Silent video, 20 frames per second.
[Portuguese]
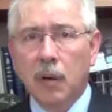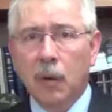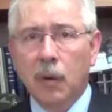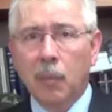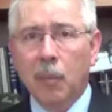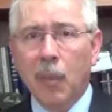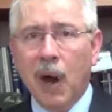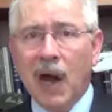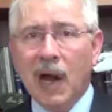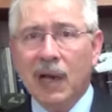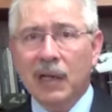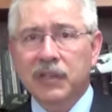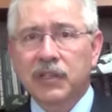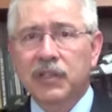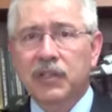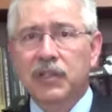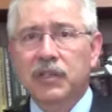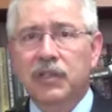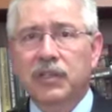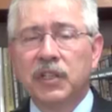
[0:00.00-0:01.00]
Mas,
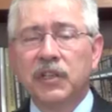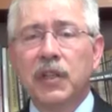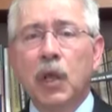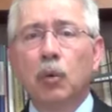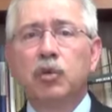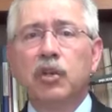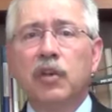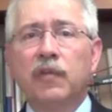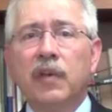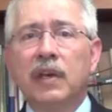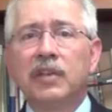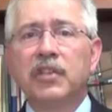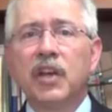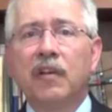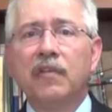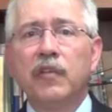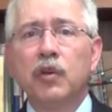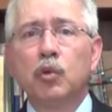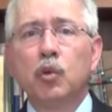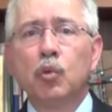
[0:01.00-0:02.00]
se não tivesse
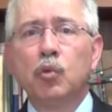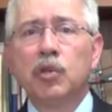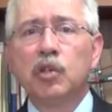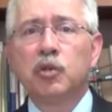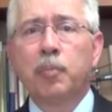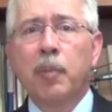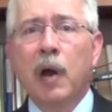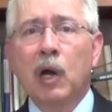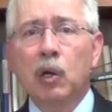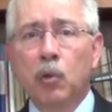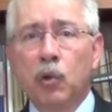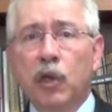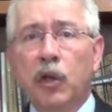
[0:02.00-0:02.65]
havido um disparo